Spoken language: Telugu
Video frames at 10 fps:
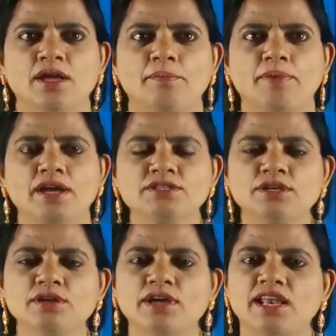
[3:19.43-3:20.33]

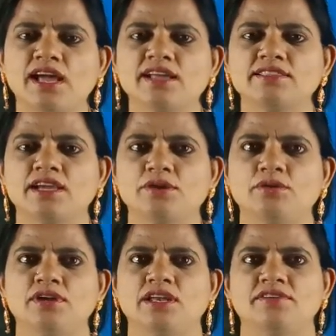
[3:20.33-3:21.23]
పక్షులు ఎలా అయితే
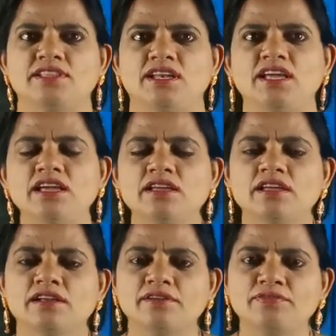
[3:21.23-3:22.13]
గూళ్ళని వదిలి
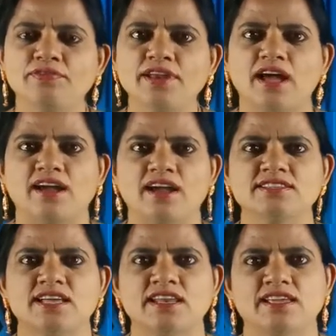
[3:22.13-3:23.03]
రివ్వుల
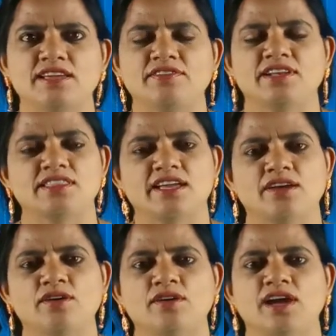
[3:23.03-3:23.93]
ఆకాశానికి
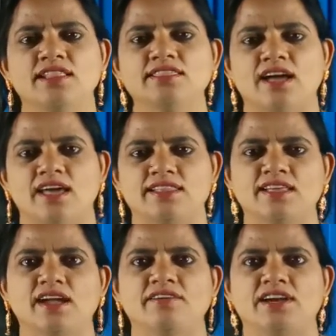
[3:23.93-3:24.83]
వెళ్తాయో అంత
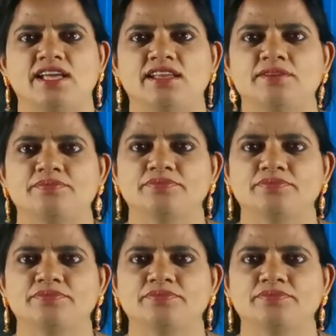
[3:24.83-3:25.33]
ఆనందంగా వెళ్ళాలి